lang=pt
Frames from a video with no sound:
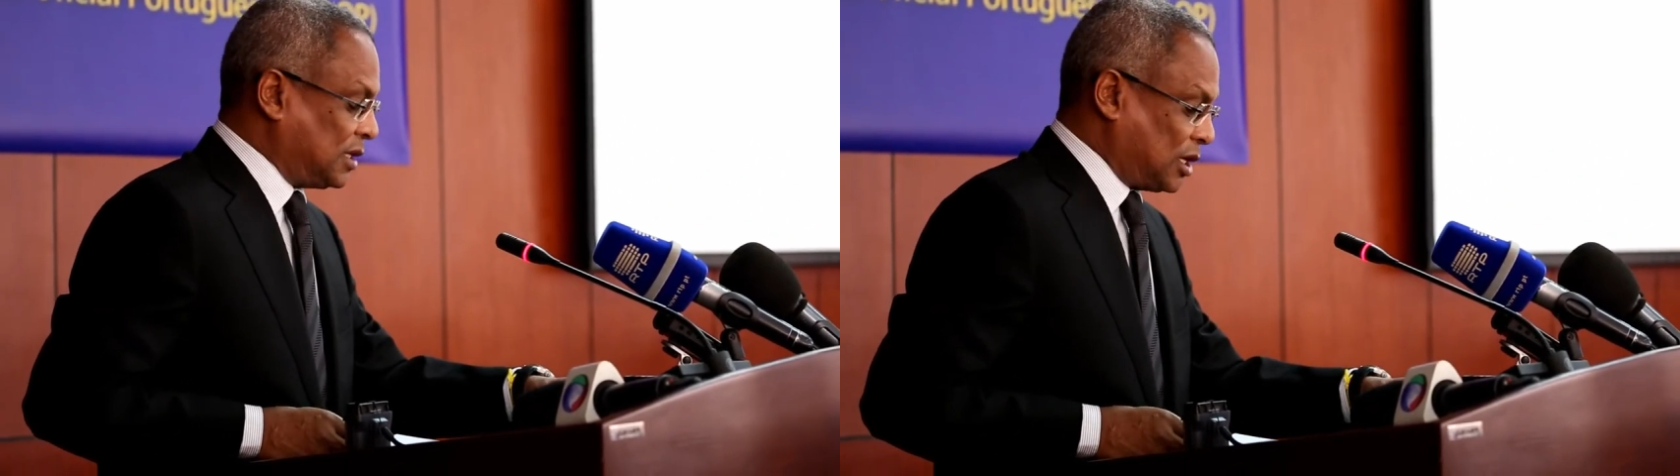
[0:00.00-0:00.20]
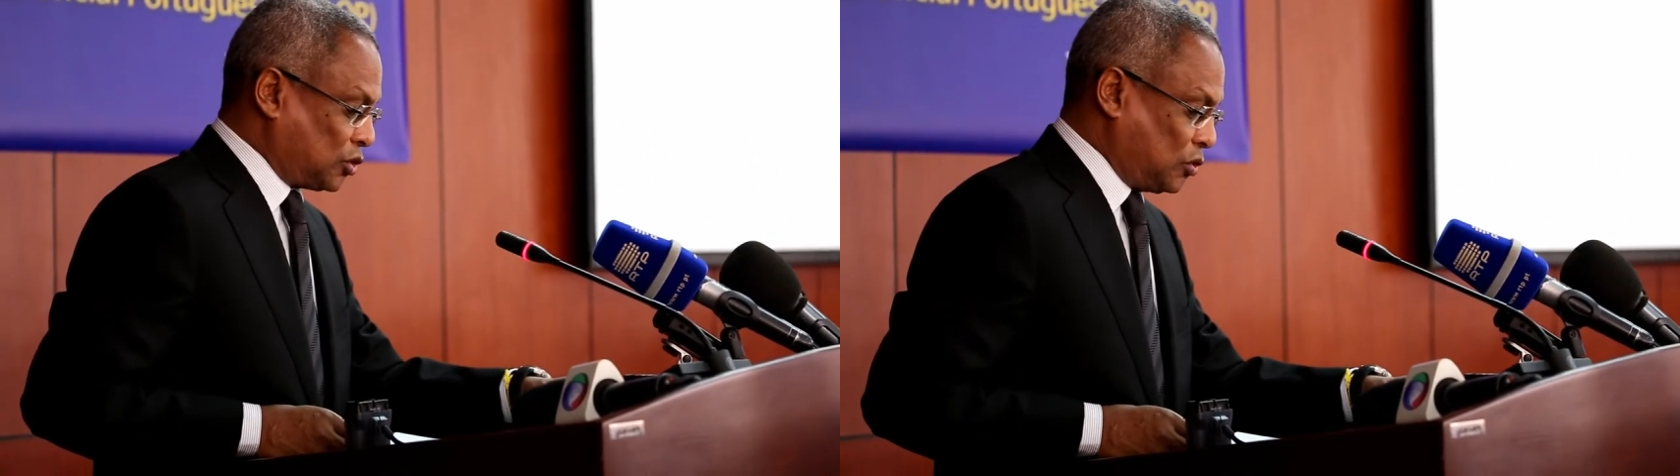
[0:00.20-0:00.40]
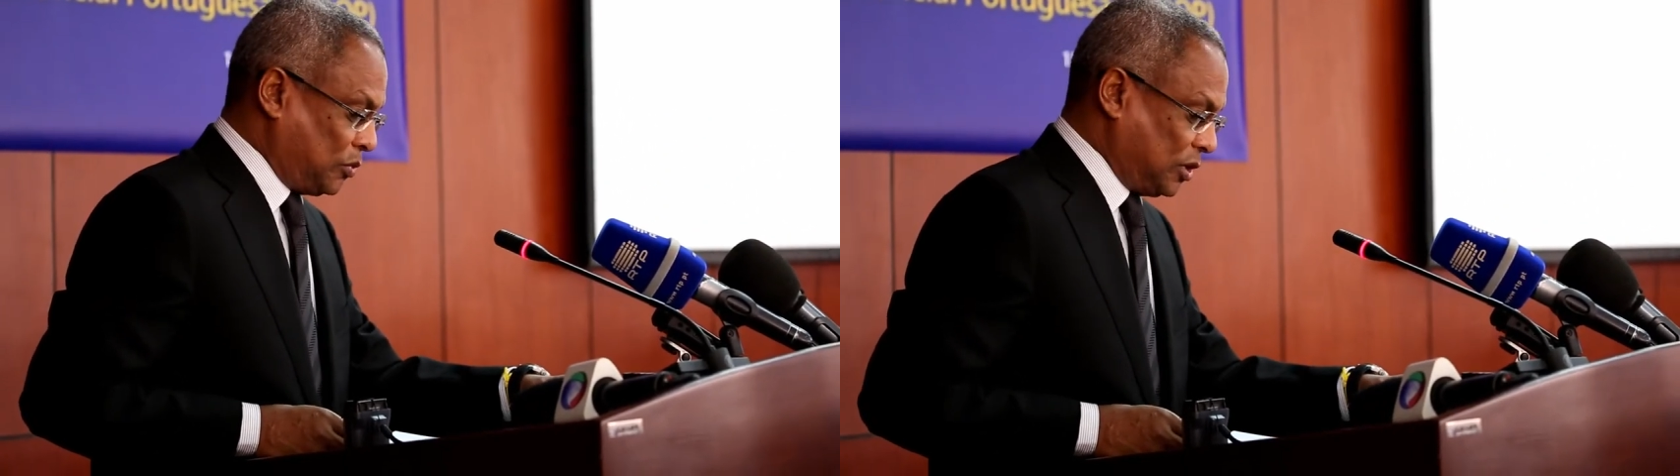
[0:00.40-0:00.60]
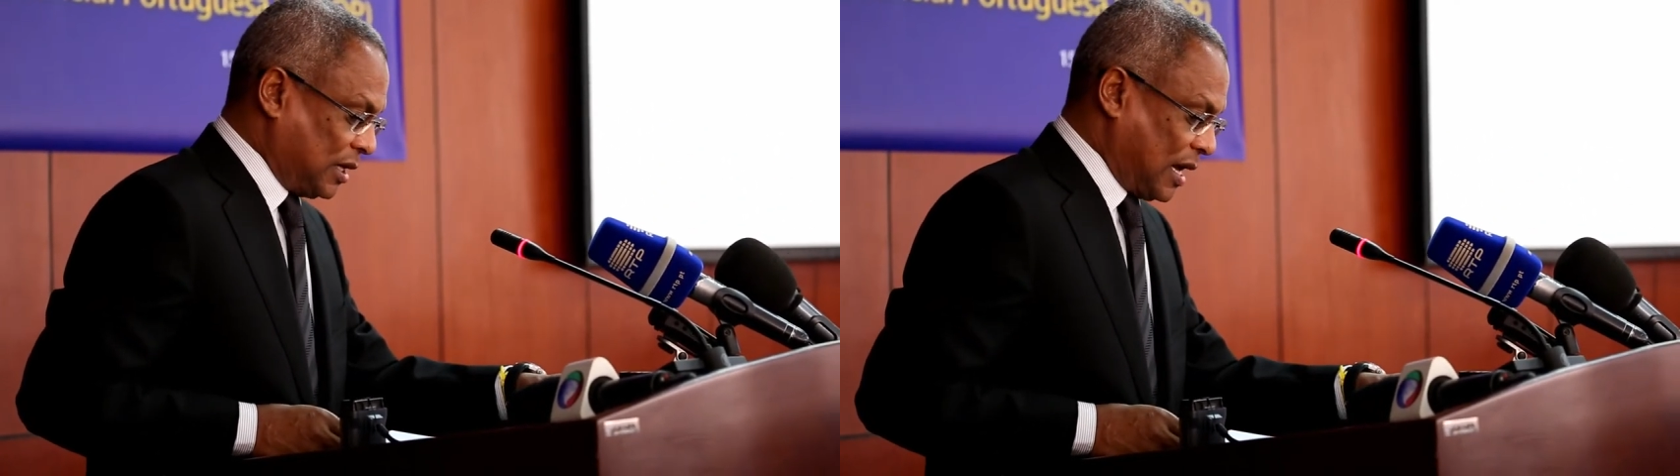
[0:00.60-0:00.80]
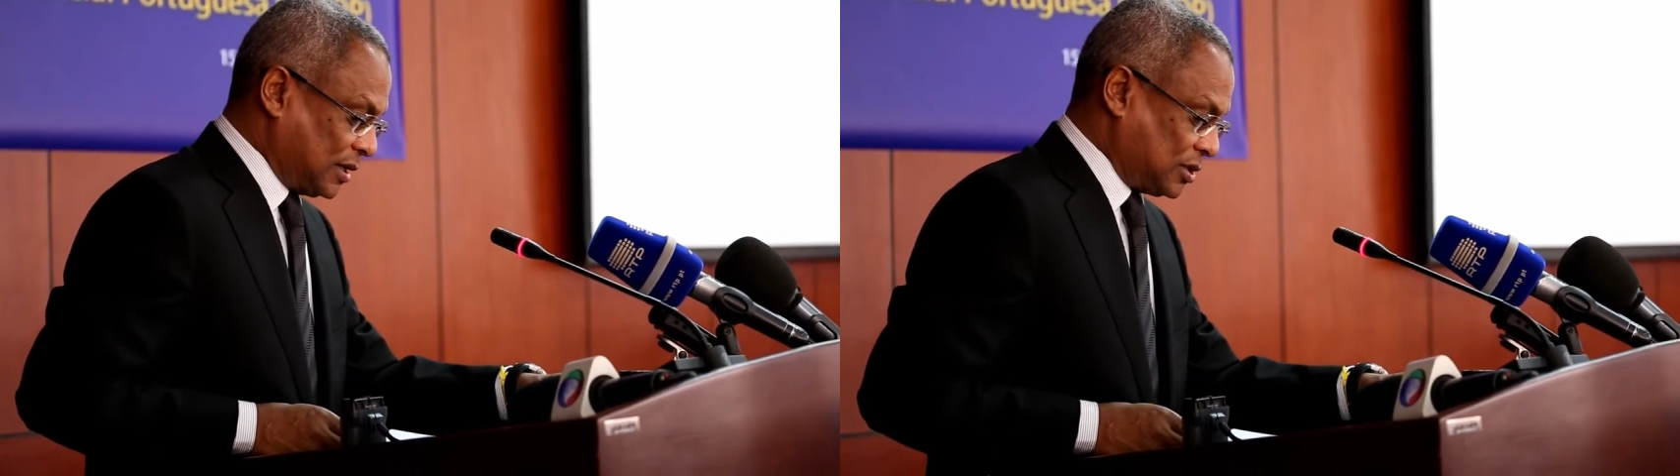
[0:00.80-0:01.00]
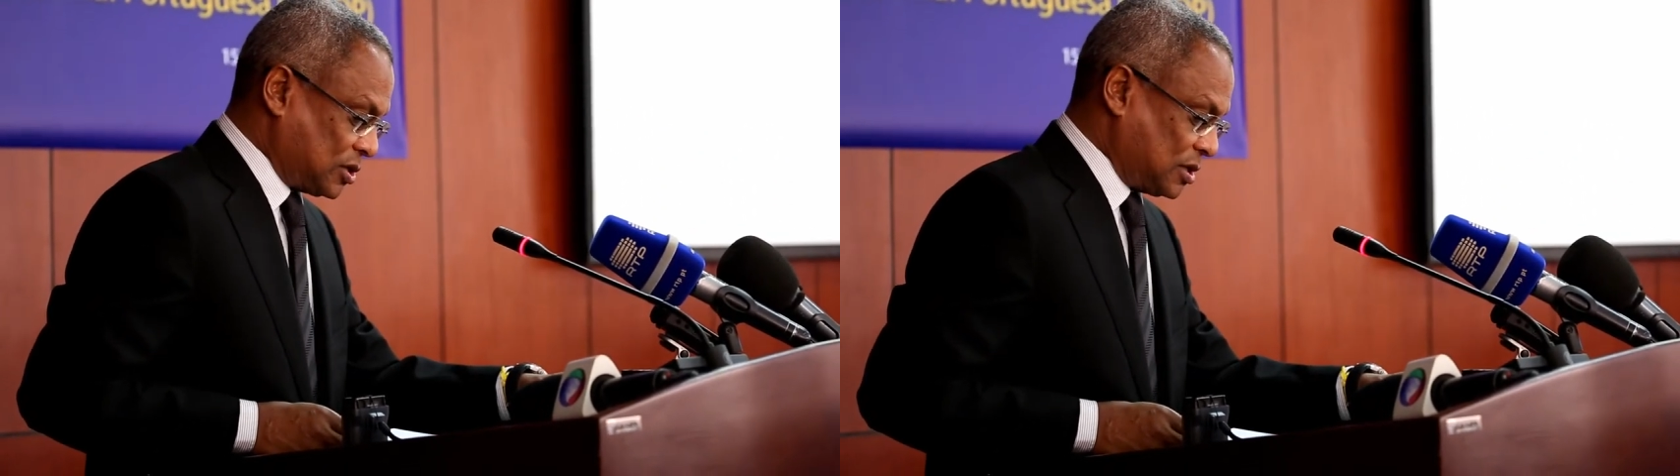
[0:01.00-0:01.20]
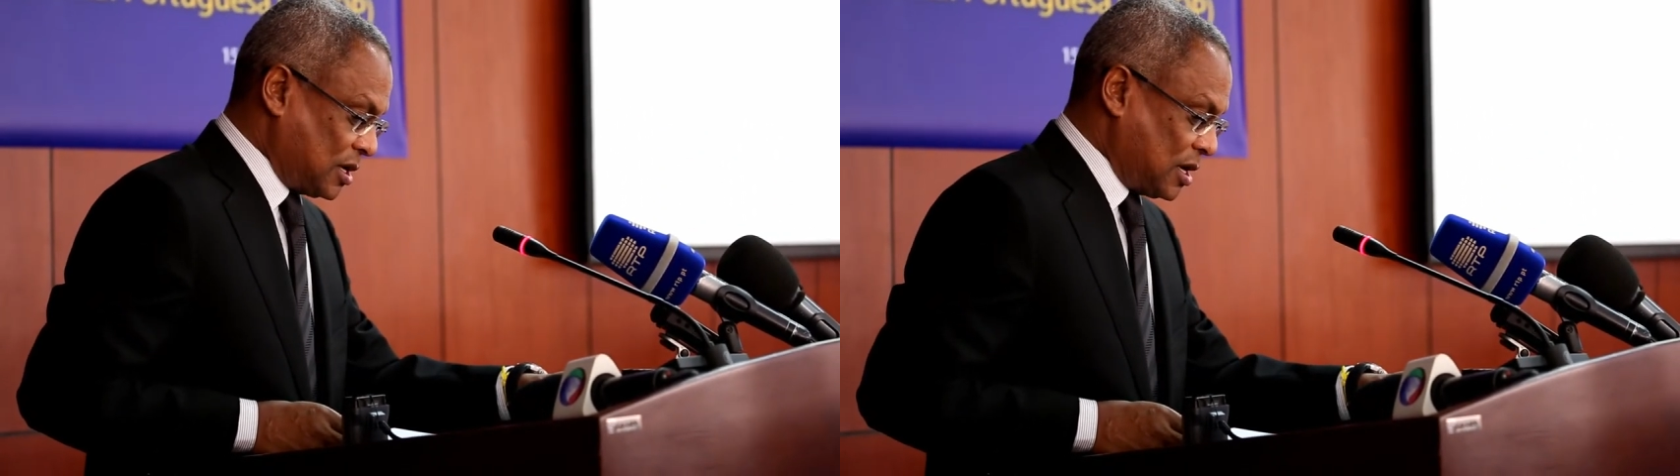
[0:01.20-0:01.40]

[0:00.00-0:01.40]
e das comunidades,